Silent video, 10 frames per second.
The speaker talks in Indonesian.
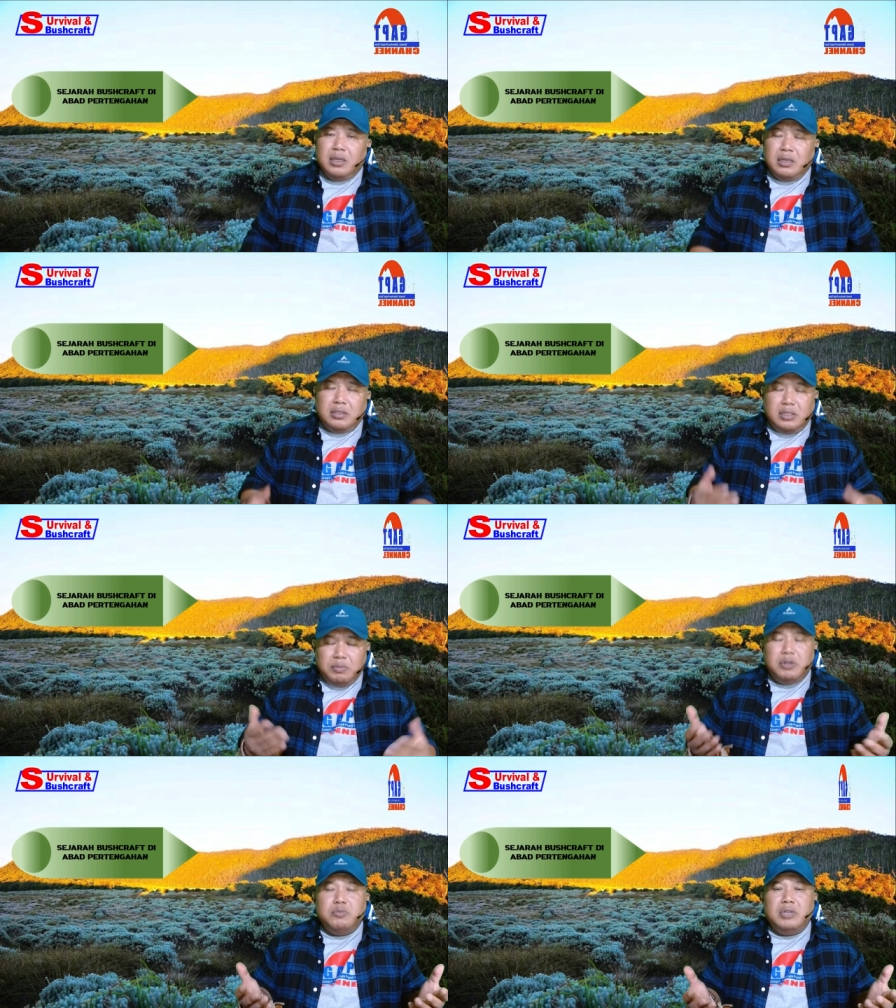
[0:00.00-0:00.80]

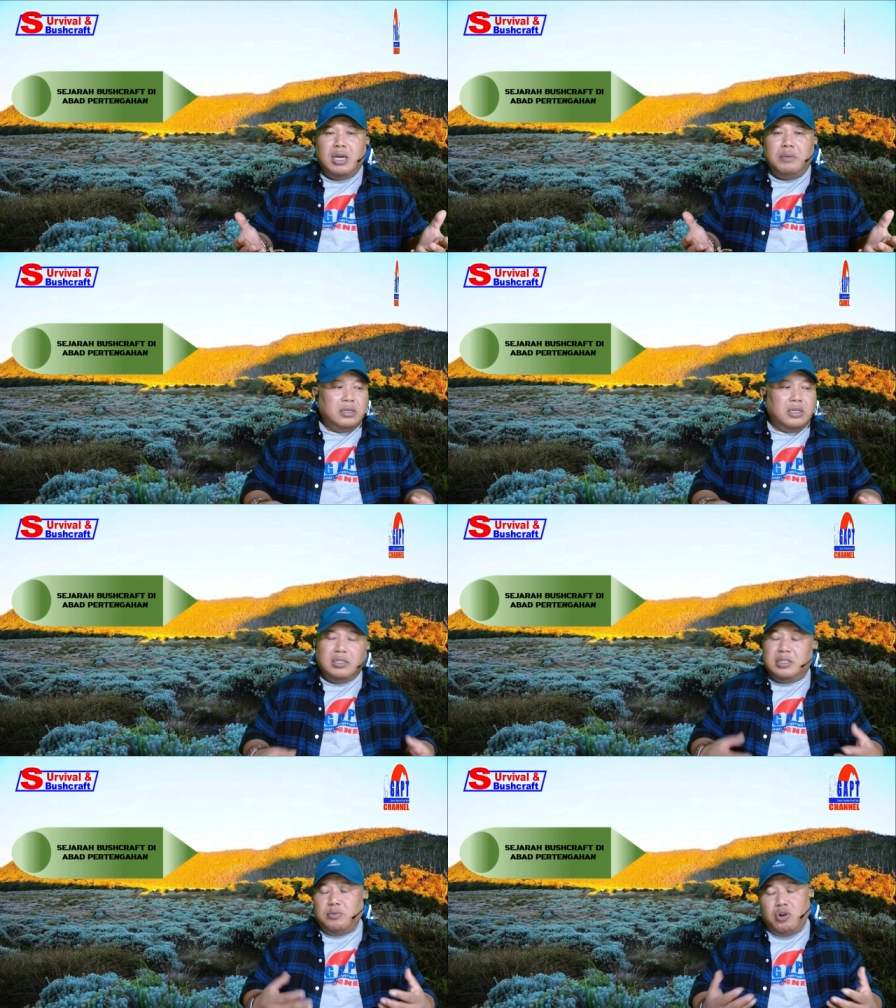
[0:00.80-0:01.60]
Sebelumnya,
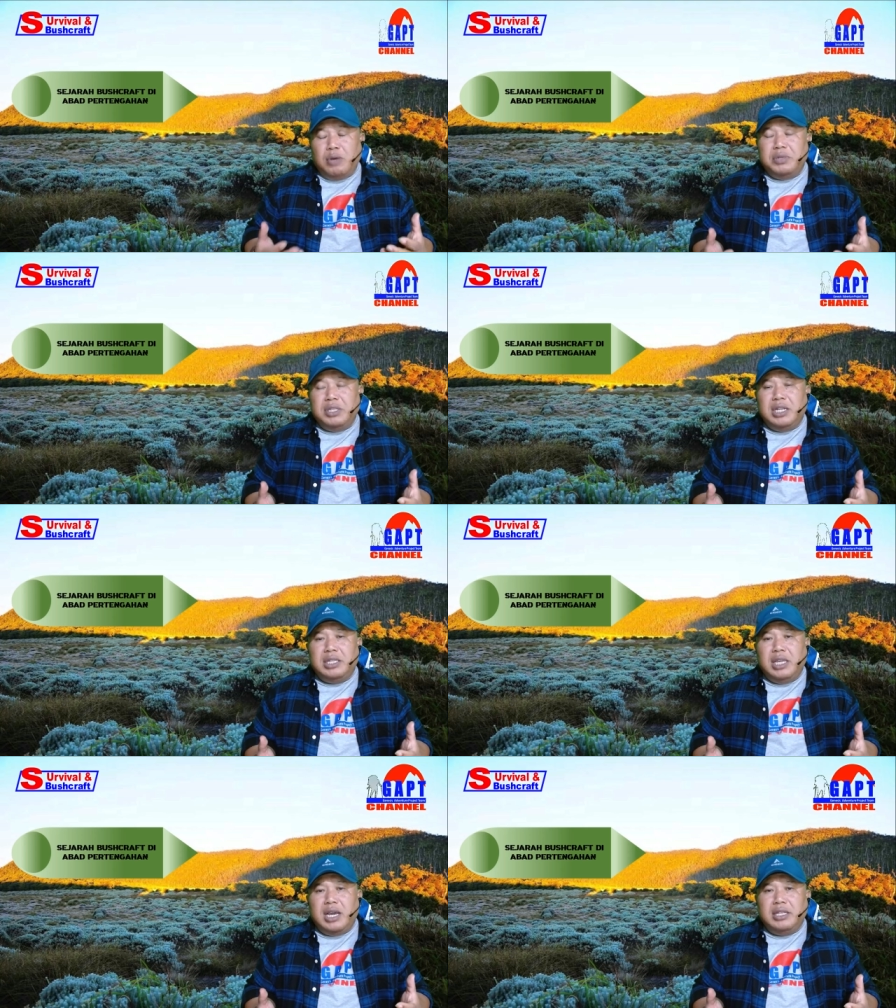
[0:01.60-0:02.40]
sebuah
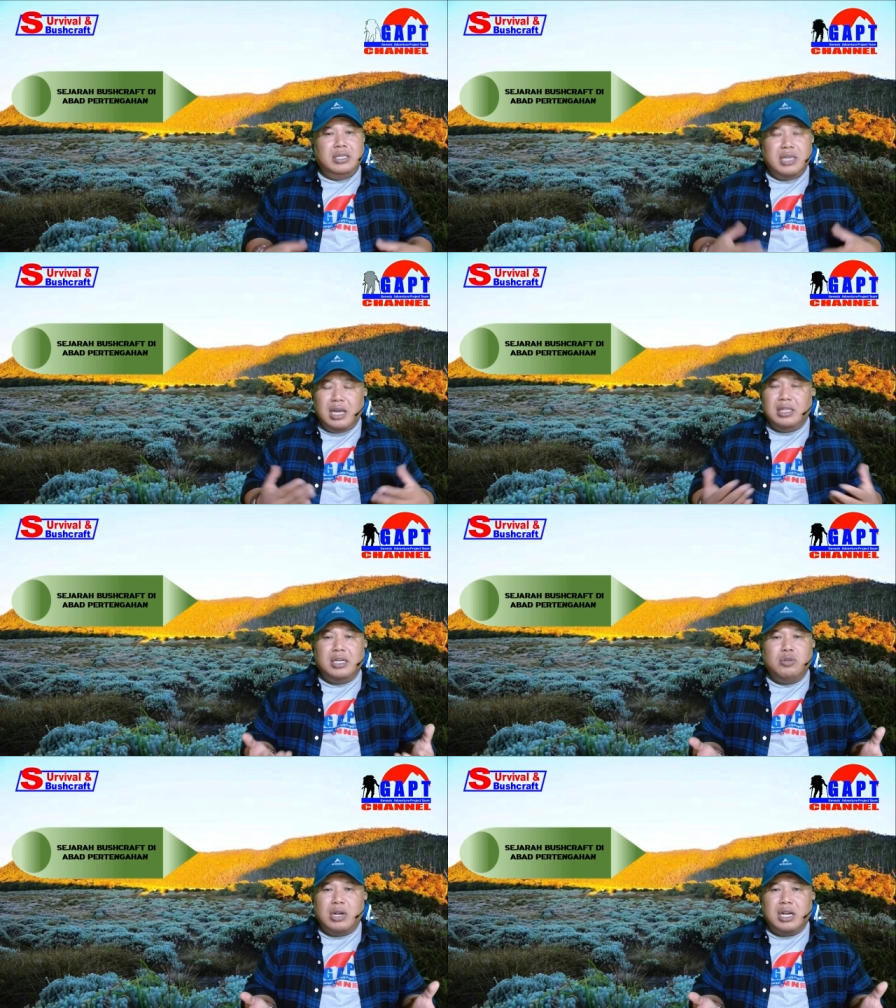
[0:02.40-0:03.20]
penelitian yang
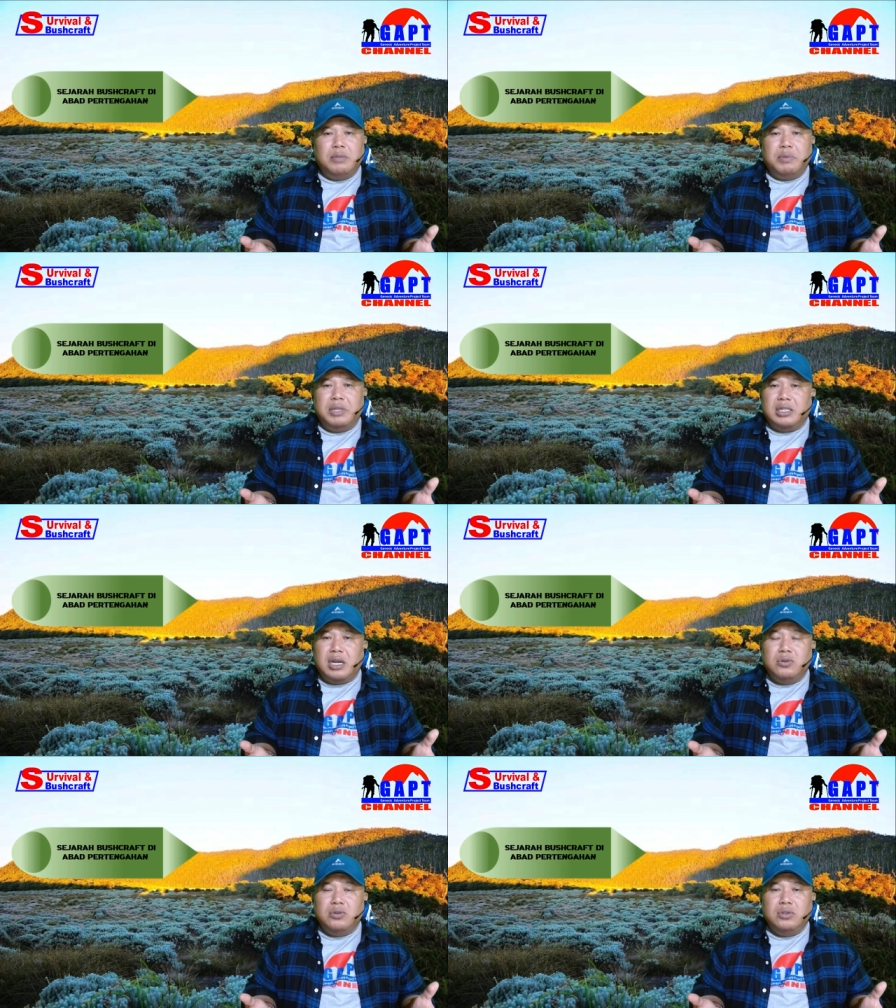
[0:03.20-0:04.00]
dikeluarkan pada
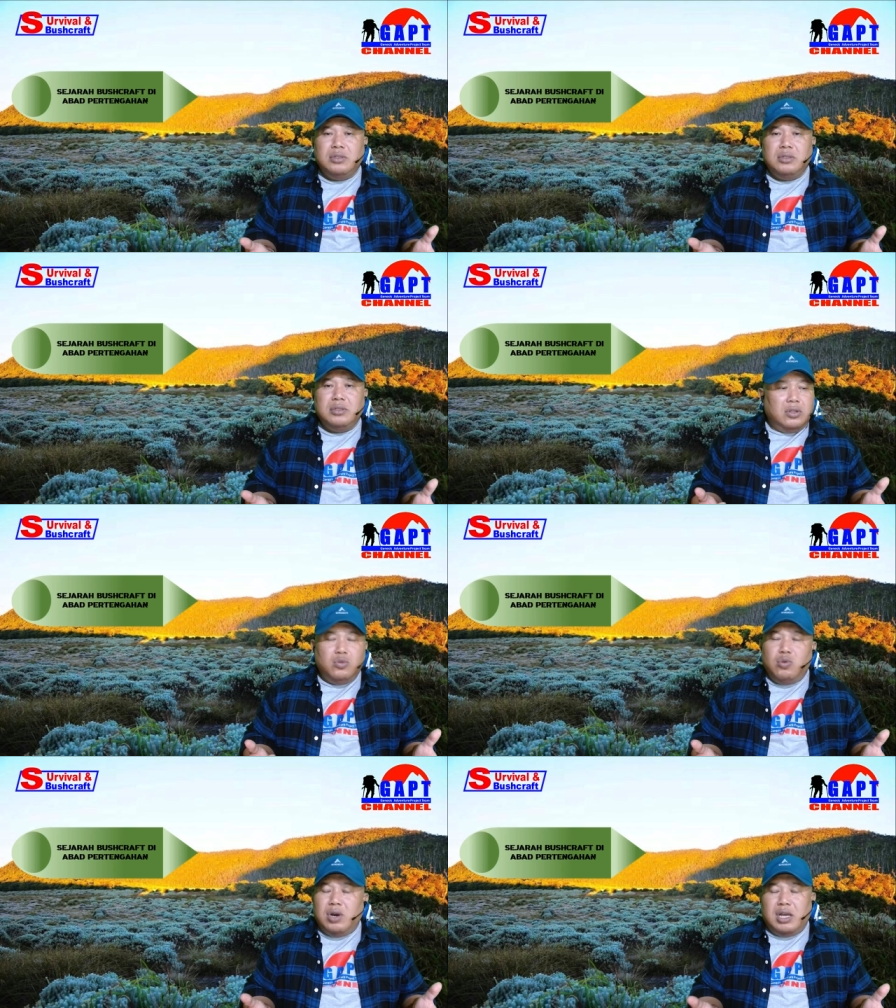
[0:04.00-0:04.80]
tahun
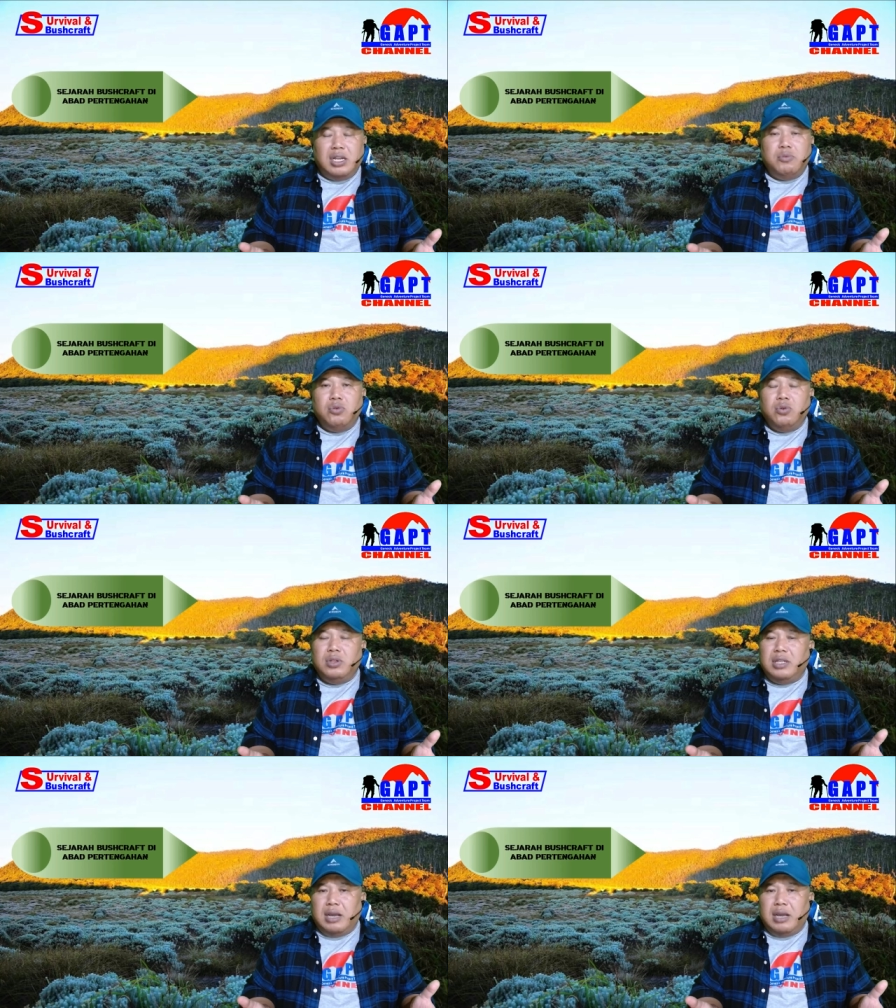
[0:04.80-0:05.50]
2016